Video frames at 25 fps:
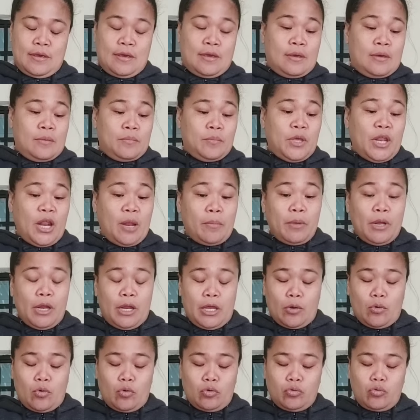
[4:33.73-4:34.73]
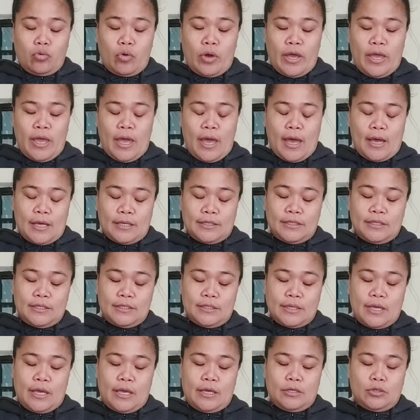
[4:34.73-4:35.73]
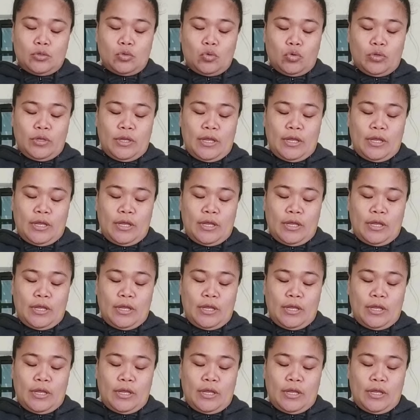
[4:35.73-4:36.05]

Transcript: wrapper kay Sunil.